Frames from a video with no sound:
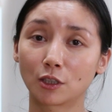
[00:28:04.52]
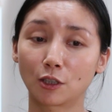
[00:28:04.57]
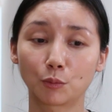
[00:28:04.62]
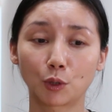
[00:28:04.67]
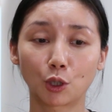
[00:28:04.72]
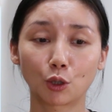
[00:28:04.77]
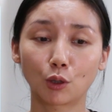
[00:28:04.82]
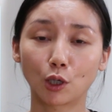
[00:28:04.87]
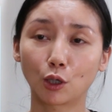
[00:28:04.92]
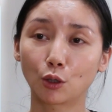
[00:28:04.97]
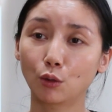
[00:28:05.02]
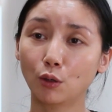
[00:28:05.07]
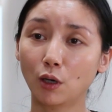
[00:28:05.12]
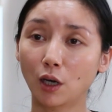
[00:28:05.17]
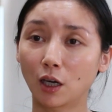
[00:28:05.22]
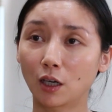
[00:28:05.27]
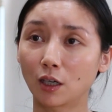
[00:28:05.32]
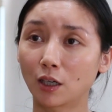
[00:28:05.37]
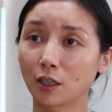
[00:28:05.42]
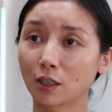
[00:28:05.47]
上面画
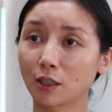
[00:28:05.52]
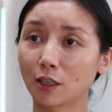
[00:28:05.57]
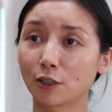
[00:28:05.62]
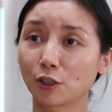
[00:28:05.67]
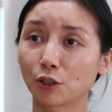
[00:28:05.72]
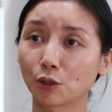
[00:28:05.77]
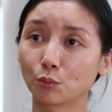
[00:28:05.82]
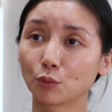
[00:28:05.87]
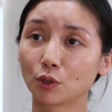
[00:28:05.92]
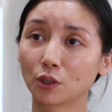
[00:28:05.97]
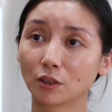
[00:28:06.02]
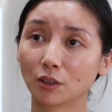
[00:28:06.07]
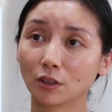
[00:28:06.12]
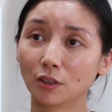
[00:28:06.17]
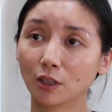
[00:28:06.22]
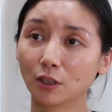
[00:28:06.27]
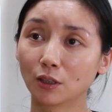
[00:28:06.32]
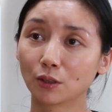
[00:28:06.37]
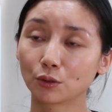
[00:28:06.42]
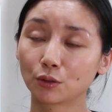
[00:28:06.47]
画啊，干什么的？
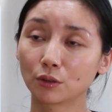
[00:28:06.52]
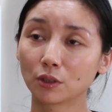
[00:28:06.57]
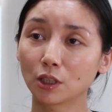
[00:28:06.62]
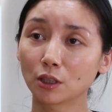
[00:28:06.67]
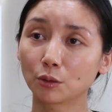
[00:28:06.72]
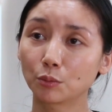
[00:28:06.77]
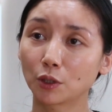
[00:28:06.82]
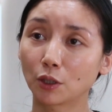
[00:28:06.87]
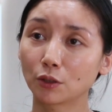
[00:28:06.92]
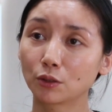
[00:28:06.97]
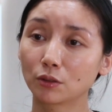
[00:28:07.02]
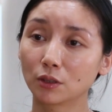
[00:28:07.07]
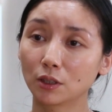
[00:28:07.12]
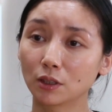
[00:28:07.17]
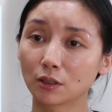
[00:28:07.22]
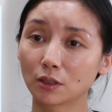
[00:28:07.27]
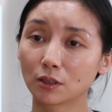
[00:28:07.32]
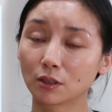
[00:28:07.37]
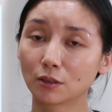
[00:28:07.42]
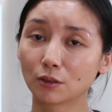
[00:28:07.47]
我觉得那个比较有
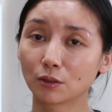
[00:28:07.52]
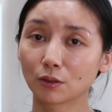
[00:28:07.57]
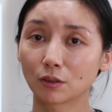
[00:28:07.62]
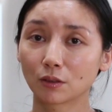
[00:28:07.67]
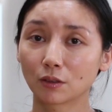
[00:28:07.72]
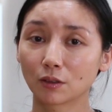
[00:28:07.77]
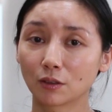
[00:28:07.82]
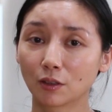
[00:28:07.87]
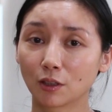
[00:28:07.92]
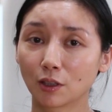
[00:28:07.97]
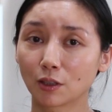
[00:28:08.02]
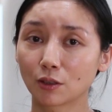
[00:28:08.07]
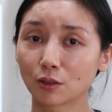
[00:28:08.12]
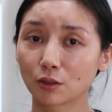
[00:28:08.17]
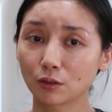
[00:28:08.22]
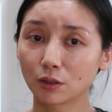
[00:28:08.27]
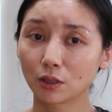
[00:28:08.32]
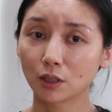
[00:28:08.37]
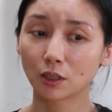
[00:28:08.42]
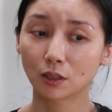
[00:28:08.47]
意思。
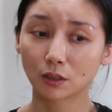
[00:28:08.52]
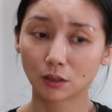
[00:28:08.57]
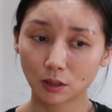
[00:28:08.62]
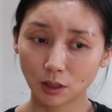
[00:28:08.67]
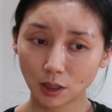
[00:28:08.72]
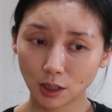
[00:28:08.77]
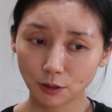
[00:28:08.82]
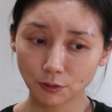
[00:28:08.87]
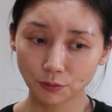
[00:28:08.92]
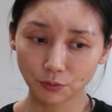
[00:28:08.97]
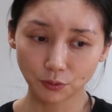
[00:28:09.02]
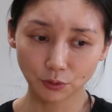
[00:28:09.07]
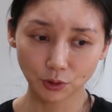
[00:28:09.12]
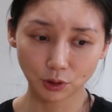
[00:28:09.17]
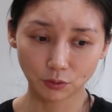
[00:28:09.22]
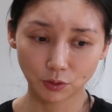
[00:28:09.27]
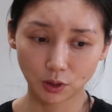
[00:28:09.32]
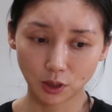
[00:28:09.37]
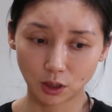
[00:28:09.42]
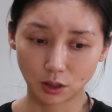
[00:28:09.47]
所以那个天赋
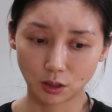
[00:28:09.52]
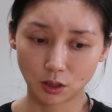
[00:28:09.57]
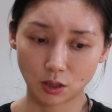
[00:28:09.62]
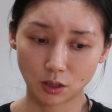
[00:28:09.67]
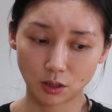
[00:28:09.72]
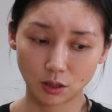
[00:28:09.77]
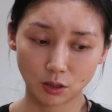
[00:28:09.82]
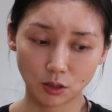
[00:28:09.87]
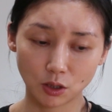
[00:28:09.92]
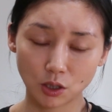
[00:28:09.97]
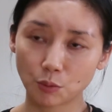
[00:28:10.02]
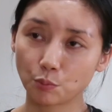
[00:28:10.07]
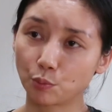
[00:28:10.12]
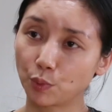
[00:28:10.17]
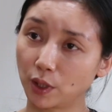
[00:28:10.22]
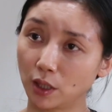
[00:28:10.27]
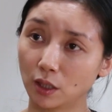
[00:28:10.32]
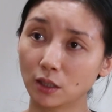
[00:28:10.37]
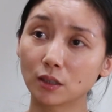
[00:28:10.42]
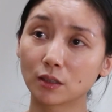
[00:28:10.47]
的问题，实际上是
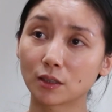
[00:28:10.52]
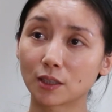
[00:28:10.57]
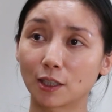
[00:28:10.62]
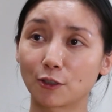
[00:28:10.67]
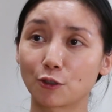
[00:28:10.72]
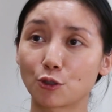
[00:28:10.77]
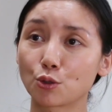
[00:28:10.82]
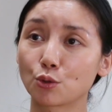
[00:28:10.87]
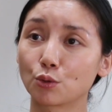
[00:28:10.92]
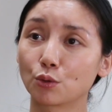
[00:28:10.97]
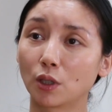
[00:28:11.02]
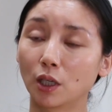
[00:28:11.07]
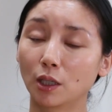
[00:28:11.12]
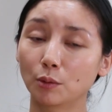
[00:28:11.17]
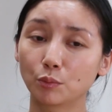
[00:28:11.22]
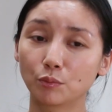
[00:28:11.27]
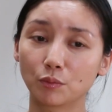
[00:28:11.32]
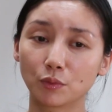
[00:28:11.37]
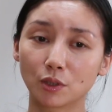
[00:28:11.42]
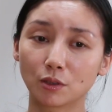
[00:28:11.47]
别人在说，
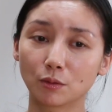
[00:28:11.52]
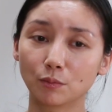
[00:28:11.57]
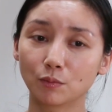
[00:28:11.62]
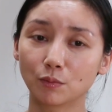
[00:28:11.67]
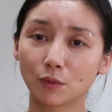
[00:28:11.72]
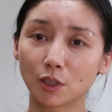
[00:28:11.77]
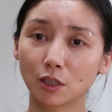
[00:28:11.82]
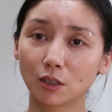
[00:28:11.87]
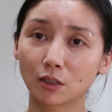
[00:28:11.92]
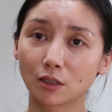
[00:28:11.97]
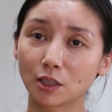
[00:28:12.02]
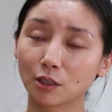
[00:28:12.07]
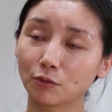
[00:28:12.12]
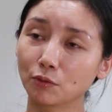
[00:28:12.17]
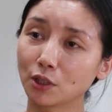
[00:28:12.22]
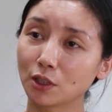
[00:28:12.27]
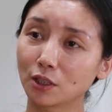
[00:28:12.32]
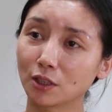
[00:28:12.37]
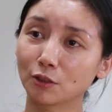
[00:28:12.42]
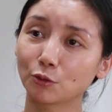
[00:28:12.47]
还真这这
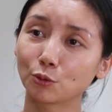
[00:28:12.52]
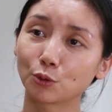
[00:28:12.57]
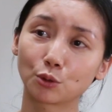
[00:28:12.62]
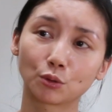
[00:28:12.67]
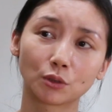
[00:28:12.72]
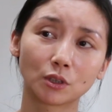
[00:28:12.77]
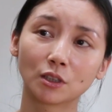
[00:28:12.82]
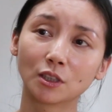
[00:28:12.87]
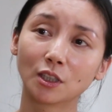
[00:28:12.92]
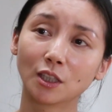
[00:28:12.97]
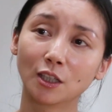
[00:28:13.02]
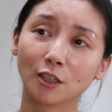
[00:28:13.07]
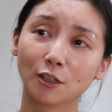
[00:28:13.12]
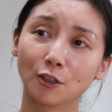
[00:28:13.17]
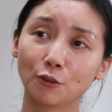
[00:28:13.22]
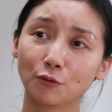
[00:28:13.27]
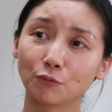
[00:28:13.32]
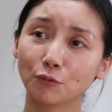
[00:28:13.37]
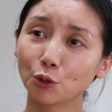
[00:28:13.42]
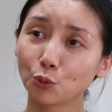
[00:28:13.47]
问题，我觉得
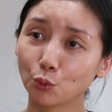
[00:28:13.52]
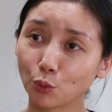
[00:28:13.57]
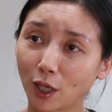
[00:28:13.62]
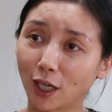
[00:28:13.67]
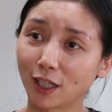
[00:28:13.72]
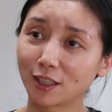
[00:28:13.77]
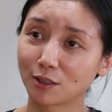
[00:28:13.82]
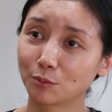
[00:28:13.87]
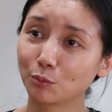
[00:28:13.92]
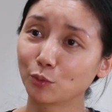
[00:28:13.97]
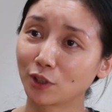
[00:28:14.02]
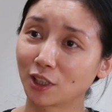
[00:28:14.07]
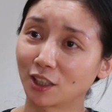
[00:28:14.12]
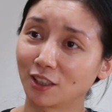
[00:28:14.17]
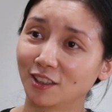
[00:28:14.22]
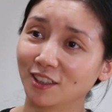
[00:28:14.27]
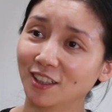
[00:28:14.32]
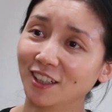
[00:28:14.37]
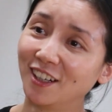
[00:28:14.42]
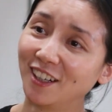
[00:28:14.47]
问我还真不
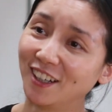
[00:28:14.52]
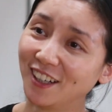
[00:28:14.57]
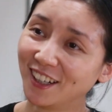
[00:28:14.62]
成。